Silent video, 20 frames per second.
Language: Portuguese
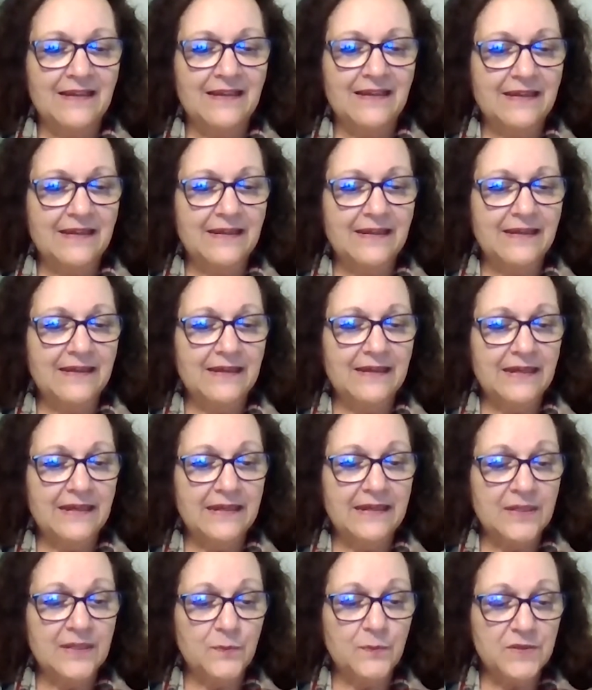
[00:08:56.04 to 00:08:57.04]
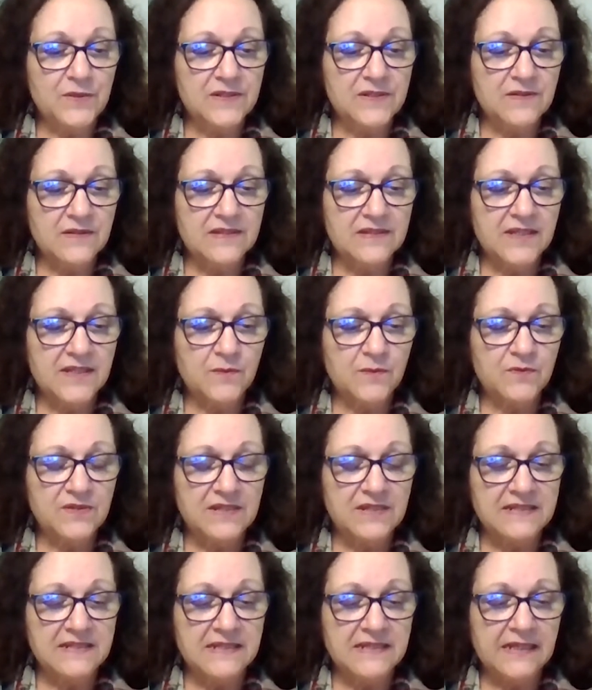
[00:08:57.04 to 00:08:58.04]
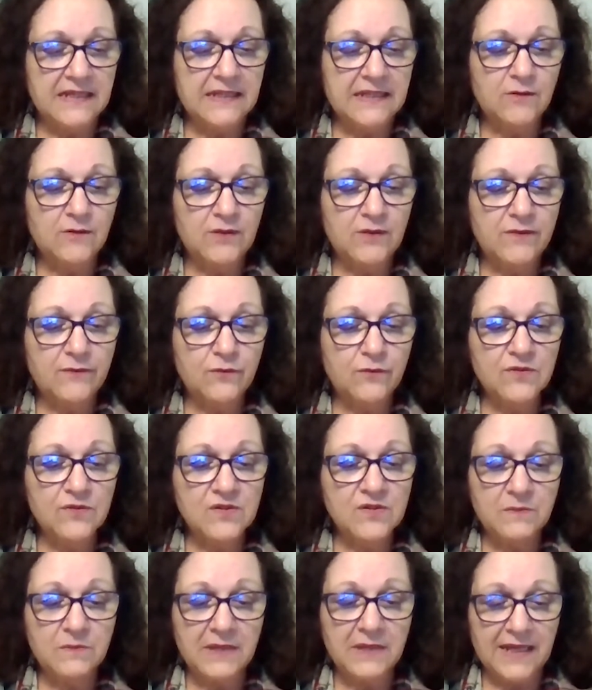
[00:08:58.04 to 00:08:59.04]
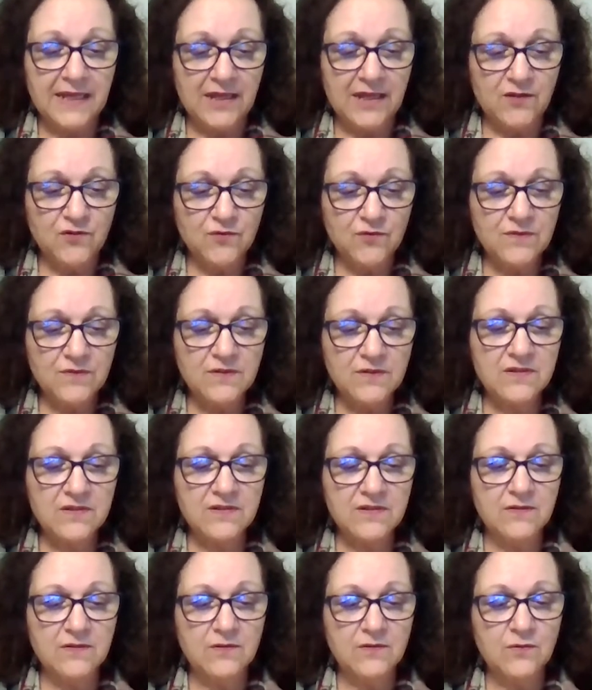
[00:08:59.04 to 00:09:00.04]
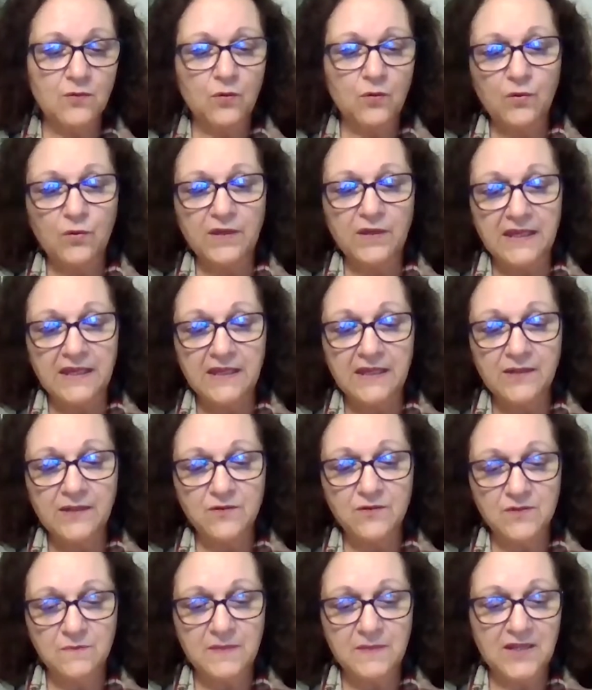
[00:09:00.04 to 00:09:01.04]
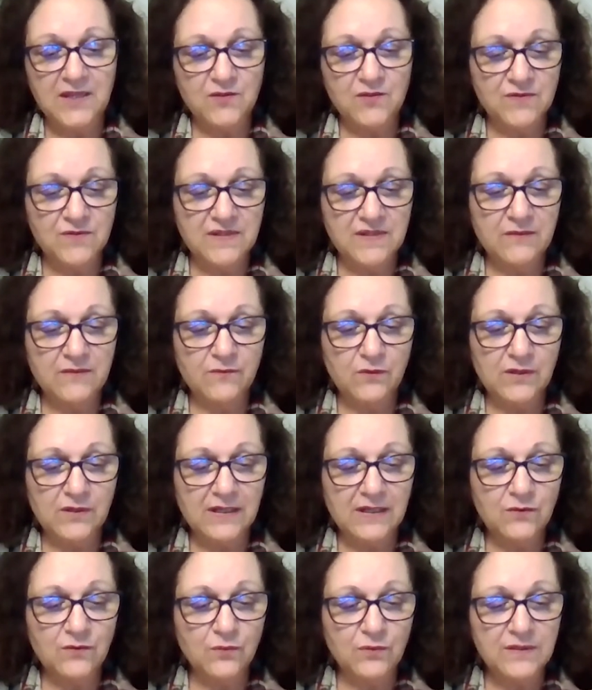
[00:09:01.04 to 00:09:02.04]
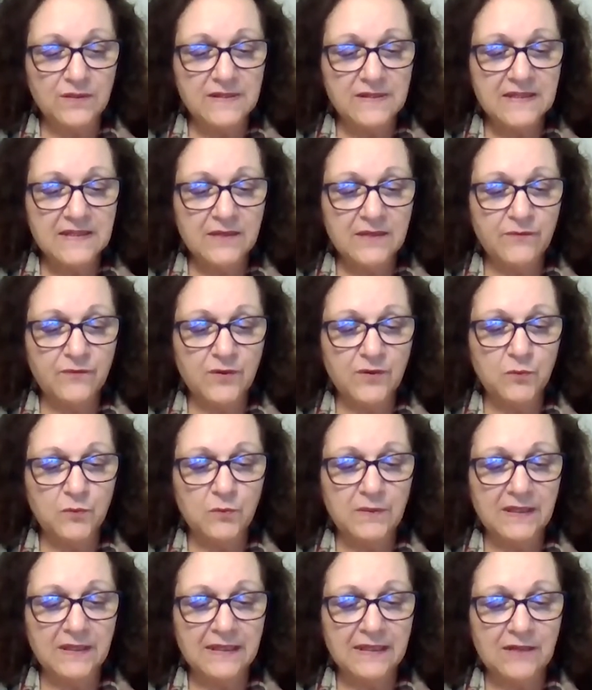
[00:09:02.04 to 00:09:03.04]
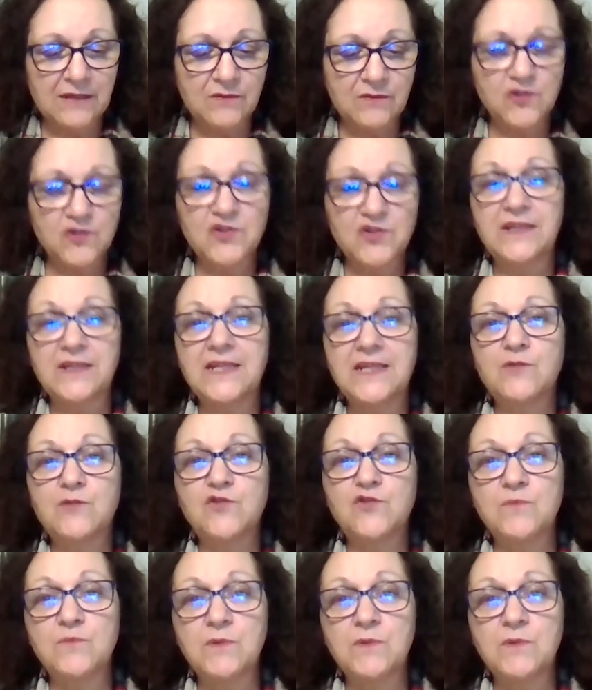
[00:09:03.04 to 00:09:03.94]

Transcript: É, e depois nós temos em seguida o livro dos médiums, ou Guia dos Médiuns e Evocadores, que foi publicado em janeiro de